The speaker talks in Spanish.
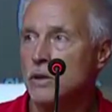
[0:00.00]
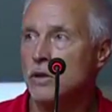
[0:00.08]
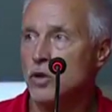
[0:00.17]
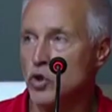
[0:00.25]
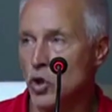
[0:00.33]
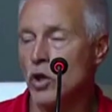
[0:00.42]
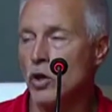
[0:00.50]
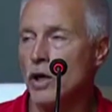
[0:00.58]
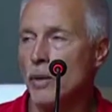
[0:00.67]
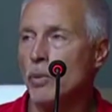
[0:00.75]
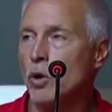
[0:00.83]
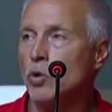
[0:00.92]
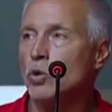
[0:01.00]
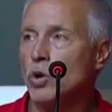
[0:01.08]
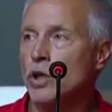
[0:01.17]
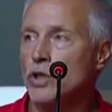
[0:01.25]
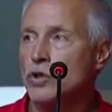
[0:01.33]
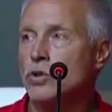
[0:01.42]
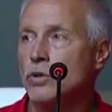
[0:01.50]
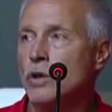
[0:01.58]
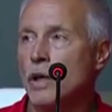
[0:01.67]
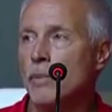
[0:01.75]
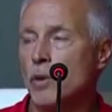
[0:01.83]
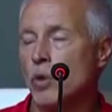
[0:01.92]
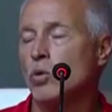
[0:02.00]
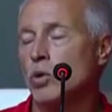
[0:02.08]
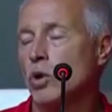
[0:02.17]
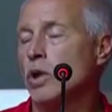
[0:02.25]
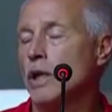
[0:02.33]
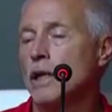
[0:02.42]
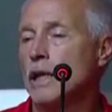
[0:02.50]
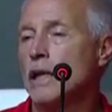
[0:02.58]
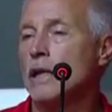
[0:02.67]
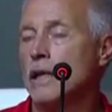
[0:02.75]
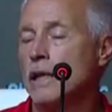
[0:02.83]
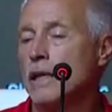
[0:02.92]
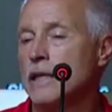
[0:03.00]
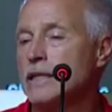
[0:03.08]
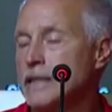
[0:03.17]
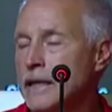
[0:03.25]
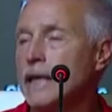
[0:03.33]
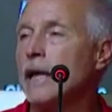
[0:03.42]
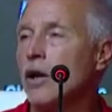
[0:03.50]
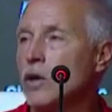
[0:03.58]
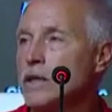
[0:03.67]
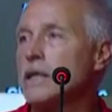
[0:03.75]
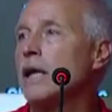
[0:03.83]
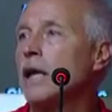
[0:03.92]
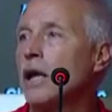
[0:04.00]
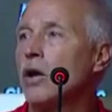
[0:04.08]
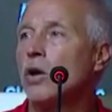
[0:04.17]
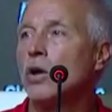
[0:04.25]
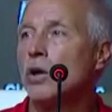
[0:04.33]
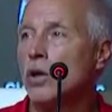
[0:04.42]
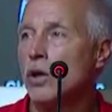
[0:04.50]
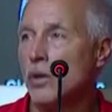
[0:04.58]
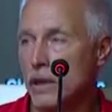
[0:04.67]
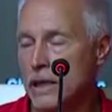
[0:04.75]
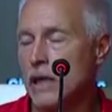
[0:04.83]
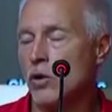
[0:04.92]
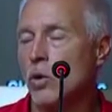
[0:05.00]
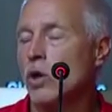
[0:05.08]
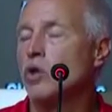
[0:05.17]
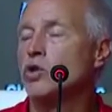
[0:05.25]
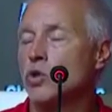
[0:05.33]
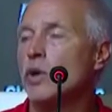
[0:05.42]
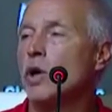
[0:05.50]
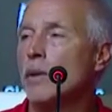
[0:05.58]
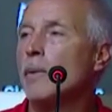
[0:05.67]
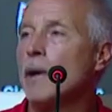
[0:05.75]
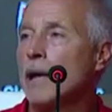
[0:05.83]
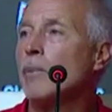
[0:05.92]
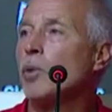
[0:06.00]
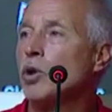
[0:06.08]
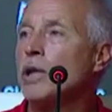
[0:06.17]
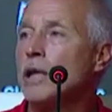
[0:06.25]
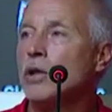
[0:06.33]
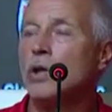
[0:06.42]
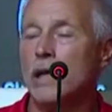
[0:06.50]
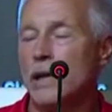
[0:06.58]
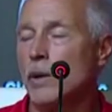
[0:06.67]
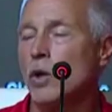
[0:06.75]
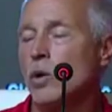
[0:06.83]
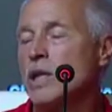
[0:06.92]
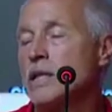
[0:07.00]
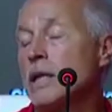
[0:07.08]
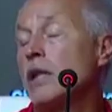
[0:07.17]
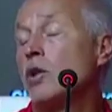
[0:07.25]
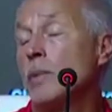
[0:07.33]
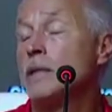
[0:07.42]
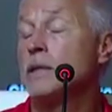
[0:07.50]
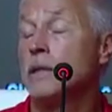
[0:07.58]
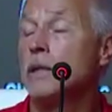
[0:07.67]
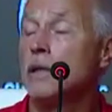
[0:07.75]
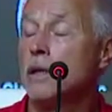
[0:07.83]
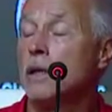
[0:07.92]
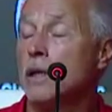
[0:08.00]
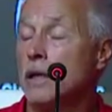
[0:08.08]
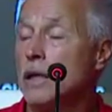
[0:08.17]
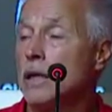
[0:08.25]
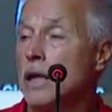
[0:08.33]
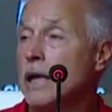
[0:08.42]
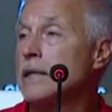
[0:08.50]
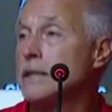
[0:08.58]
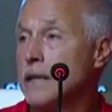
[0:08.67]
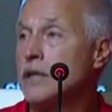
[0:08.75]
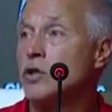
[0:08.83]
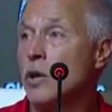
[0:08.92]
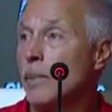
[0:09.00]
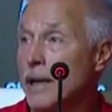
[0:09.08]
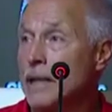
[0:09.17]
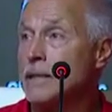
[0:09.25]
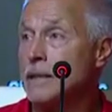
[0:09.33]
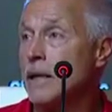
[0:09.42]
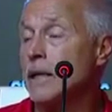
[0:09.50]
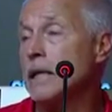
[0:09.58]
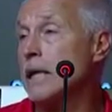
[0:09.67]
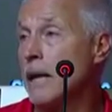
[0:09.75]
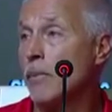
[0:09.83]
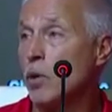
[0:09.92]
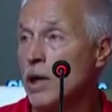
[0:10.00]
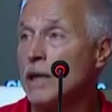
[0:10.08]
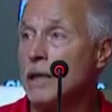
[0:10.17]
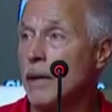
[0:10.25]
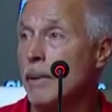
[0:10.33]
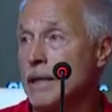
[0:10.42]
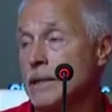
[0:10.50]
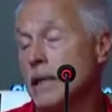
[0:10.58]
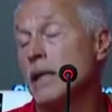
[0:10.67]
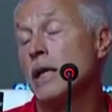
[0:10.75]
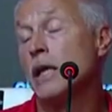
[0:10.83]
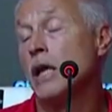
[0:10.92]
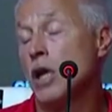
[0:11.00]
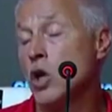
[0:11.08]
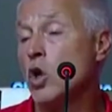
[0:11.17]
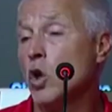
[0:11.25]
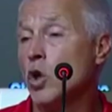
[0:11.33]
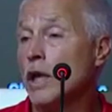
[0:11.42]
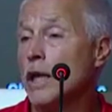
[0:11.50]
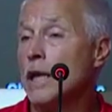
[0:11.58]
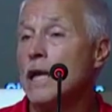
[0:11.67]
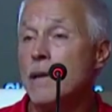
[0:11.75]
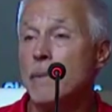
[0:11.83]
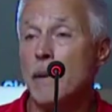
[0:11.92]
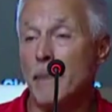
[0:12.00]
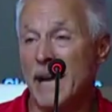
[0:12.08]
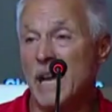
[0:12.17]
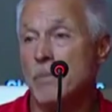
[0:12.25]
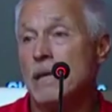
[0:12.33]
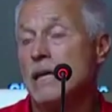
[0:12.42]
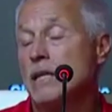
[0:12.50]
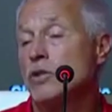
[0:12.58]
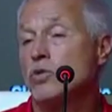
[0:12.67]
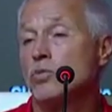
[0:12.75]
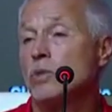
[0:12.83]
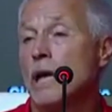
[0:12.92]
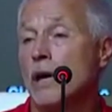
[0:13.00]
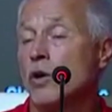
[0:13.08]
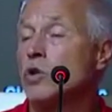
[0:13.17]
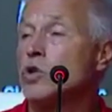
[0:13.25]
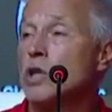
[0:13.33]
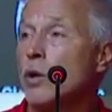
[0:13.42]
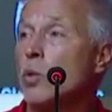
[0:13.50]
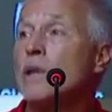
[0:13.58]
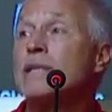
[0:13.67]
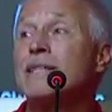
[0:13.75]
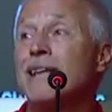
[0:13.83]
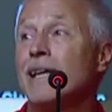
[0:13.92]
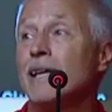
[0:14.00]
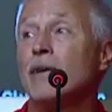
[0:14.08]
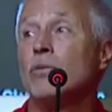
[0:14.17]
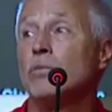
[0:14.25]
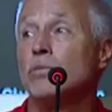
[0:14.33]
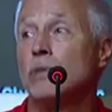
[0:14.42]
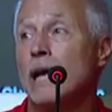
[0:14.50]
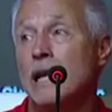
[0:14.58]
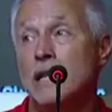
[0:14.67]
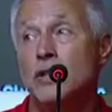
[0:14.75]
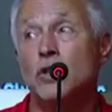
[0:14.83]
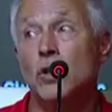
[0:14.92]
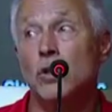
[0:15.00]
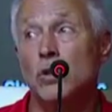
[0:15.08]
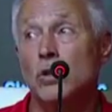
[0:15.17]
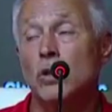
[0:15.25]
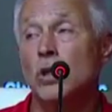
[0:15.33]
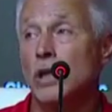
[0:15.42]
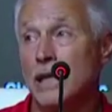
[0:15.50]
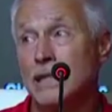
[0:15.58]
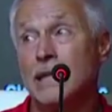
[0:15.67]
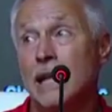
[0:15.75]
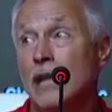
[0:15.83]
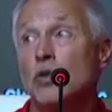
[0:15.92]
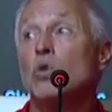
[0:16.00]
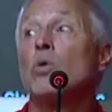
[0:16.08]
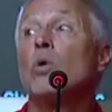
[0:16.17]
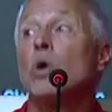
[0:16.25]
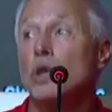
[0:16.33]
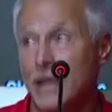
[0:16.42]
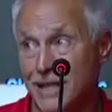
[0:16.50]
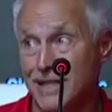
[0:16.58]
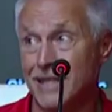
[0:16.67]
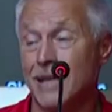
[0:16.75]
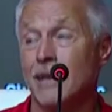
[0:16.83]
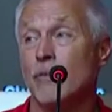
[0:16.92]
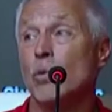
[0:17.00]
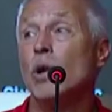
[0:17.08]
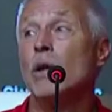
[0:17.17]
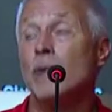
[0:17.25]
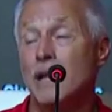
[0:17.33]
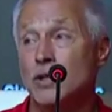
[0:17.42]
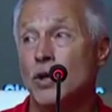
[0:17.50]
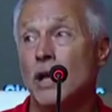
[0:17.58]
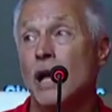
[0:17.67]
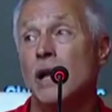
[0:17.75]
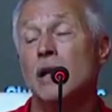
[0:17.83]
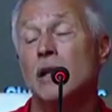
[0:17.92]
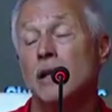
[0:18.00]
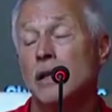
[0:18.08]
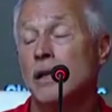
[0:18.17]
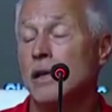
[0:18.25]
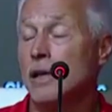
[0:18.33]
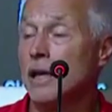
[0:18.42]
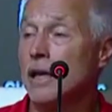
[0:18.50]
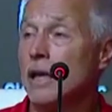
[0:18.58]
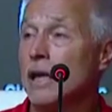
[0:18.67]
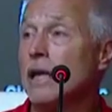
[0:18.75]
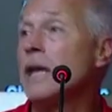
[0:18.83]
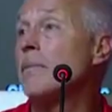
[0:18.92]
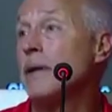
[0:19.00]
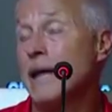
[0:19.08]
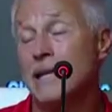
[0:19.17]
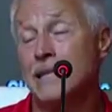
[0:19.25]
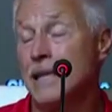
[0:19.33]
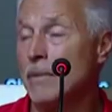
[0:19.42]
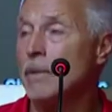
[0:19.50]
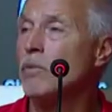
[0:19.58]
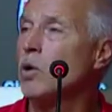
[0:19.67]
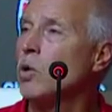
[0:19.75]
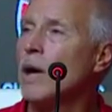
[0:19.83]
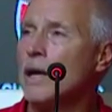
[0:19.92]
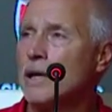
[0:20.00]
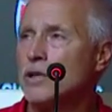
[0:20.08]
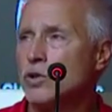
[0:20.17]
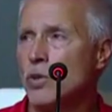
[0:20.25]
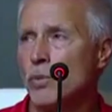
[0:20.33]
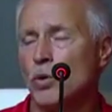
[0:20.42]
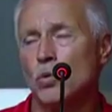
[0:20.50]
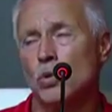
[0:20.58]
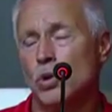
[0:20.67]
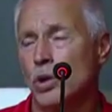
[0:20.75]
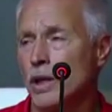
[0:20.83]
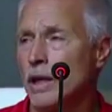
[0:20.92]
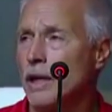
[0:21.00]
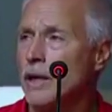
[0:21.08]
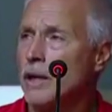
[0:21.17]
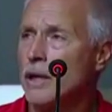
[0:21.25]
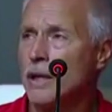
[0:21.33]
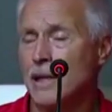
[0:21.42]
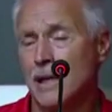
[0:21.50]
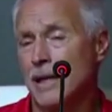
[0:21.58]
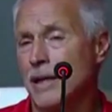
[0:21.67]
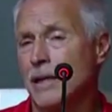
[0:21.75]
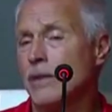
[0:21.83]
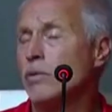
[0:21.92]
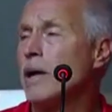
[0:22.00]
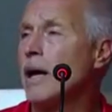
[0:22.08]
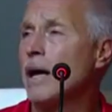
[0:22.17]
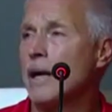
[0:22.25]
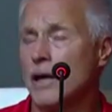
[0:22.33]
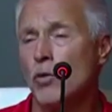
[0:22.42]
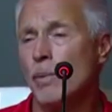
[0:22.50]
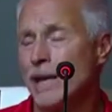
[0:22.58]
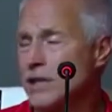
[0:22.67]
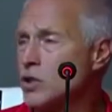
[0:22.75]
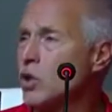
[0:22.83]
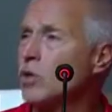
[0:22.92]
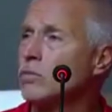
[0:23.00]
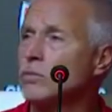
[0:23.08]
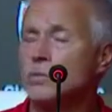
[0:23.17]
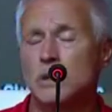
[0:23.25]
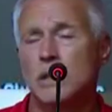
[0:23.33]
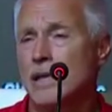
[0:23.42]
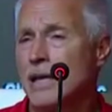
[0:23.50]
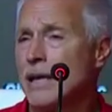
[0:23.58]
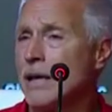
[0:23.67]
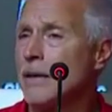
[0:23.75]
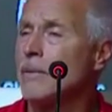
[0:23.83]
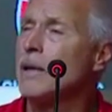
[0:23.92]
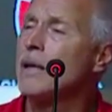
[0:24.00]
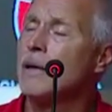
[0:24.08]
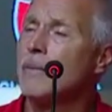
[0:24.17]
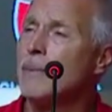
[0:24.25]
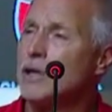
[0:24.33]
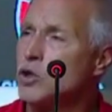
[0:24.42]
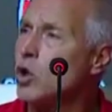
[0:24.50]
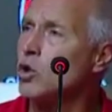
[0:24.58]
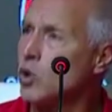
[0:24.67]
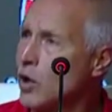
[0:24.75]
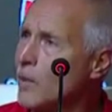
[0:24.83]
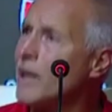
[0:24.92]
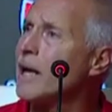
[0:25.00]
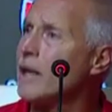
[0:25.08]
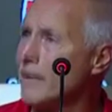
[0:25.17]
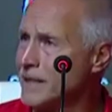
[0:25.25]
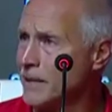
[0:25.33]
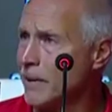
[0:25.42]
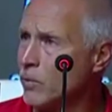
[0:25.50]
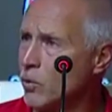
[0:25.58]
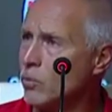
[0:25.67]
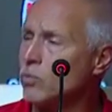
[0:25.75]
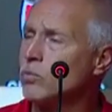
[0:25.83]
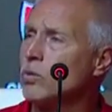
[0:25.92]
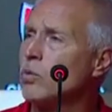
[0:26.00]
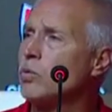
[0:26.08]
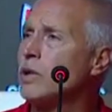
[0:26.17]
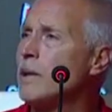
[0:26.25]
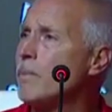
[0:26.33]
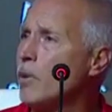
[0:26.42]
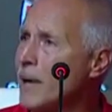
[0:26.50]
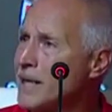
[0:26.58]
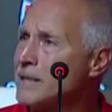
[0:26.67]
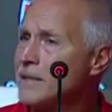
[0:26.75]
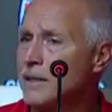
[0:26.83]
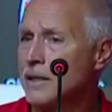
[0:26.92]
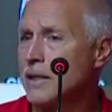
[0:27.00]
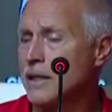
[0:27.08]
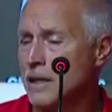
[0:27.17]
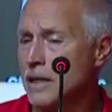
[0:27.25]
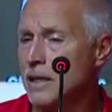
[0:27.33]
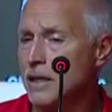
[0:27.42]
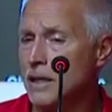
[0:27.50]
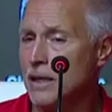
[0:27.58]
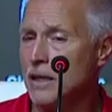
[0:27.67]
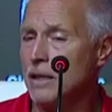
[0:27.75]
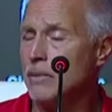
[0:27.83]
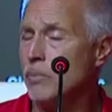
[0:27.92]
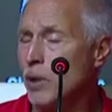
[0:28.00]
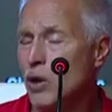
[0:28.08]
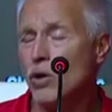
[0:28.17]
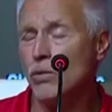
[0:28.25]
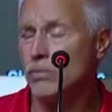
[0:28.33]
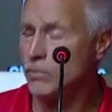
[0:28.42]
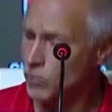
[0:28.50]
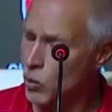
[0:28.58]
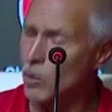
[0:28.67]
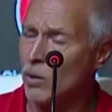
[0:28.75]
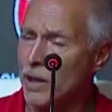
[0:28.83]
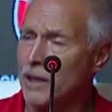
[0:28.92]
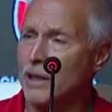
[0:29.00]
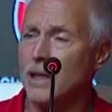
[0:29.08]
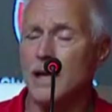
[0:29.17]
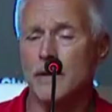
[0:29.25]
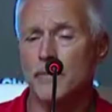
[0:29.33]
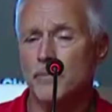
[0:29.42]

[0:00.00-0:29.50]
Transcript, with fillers: Yo creo que es producto de eso, es producto de, de, exigirlo, exigirlo, y el jugador yo veo que me va respondiendo y cada vez lo voy exigiendo más, y el cansancio aparece y las molestias aparecen. Lo de Lema para mí es una consecuencia de una lesión que ya la tuvo y que se vuelve a lesionar eh, en el, casi en el mismo lugar. Eso es producto de, eh, una recuperación eh, mayor todavía, le va a llevar un, tiempo más, pero vuelvo a reiterar.